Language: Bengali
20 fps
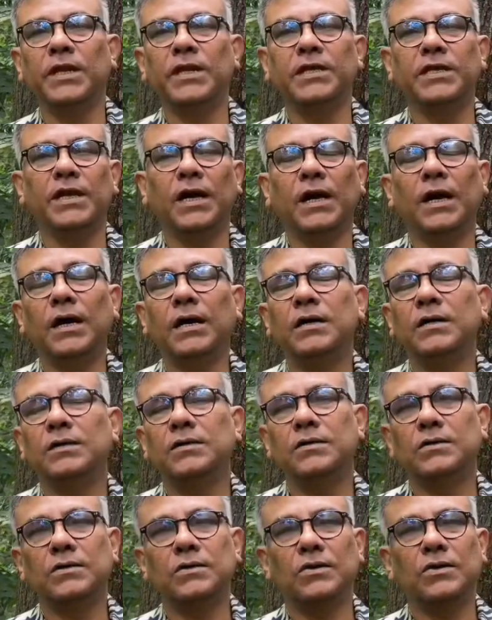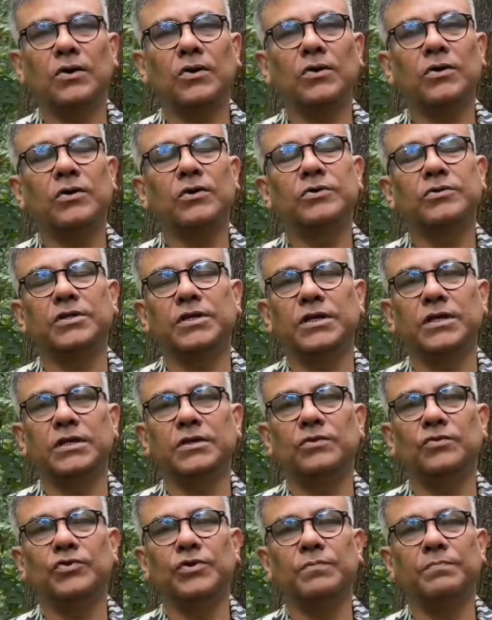মেলিয়া গর্ভতে
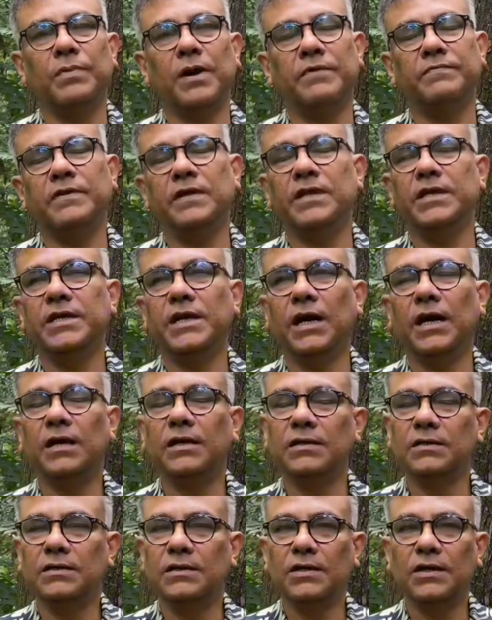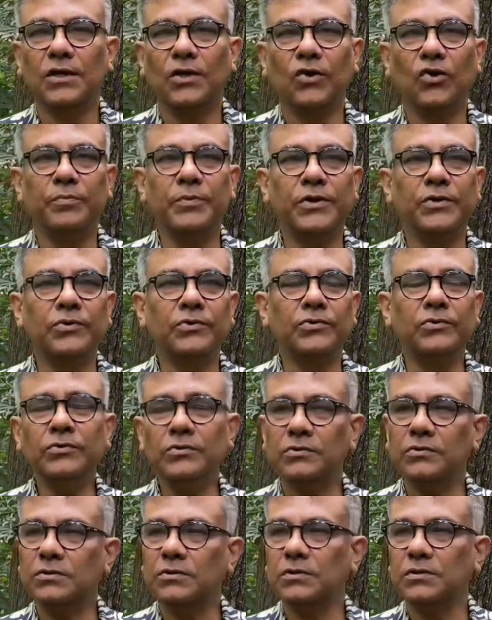দুই পা ফেলিয়া কবিগুরু
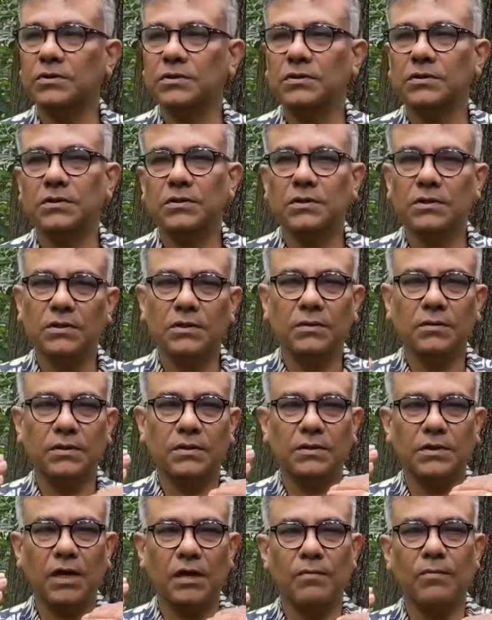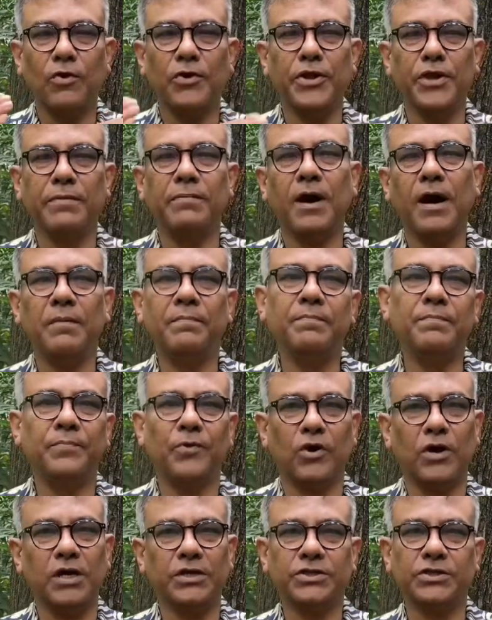তার মনের ভাব
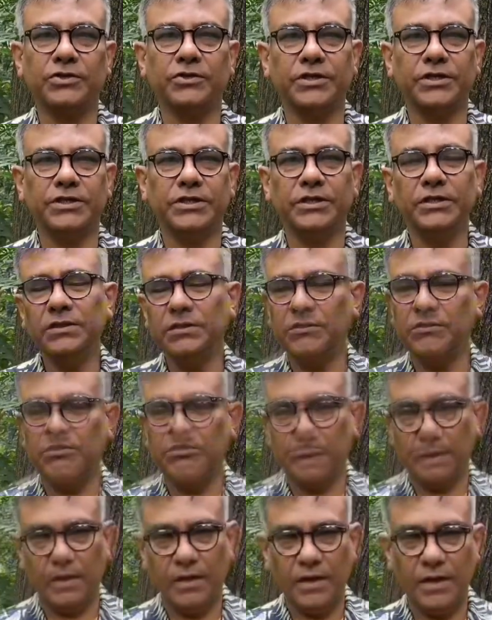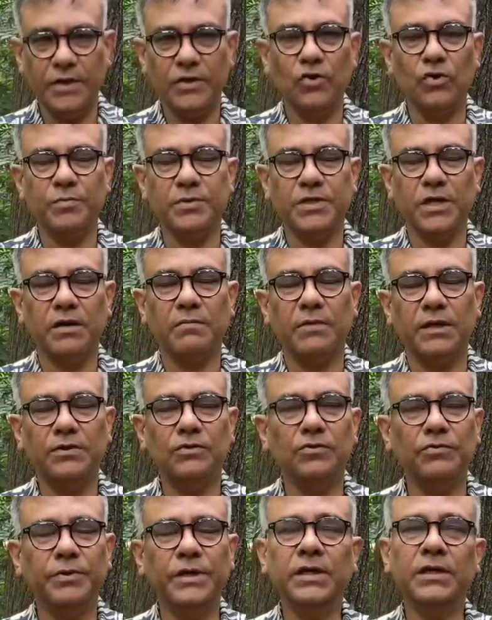প্রকাশ করেছেন এই কবিতার
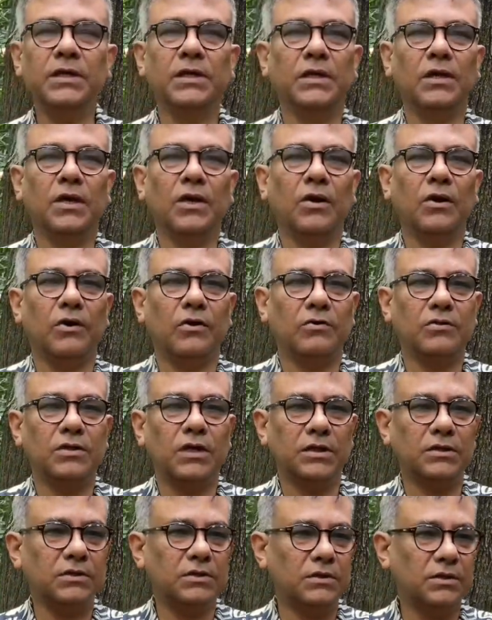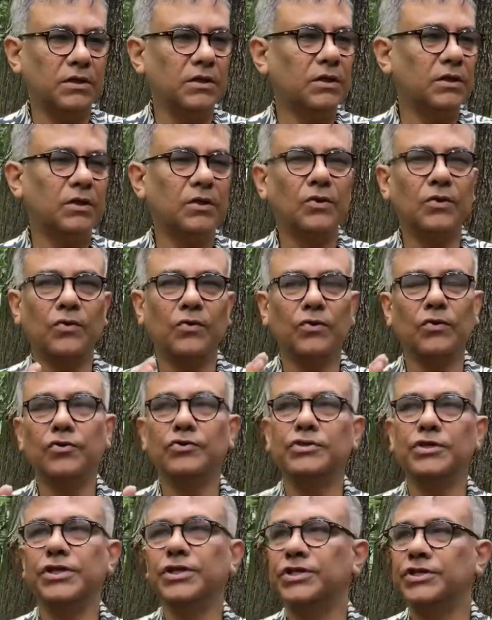মাধ্যমে অর্থাৎ কোনো
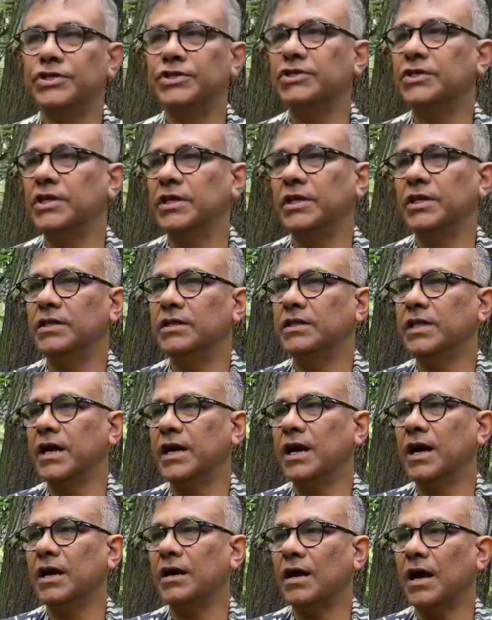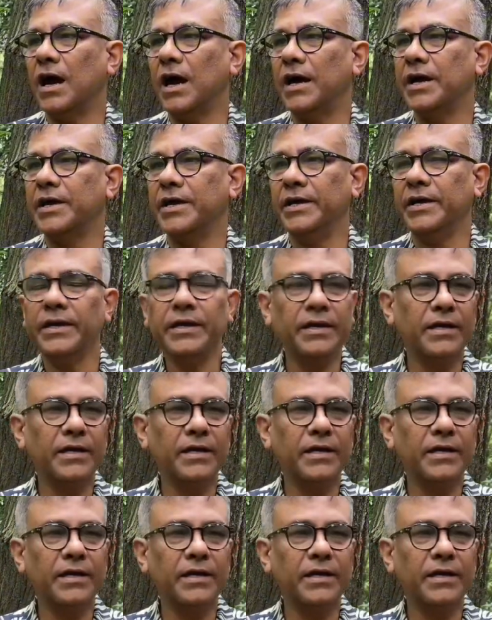জিনিসকে দেখার আগে